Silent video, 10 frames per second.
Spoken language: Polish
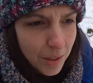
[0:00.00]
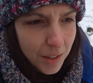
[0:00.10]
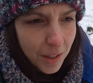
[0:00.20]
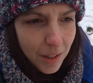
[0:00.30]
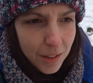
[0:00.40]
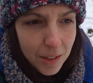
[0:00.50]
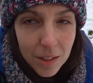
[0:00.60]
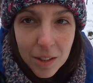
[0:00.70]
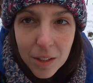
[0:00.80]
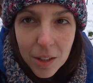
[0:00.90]

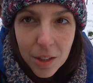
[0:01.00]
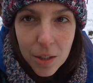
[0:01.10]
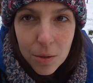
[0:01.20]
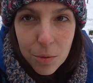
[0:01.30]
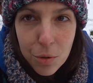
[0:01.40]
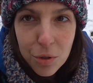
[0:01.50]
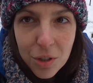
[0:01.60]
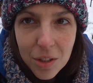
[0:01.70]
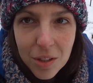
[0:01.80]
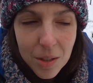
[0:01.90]
generalnie dużo
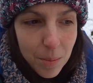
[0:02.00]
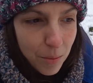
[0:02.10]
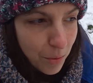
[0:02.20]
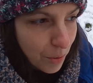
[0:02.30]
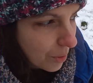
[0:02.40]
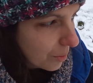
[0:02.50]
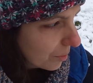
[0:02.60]
się nie spełniło,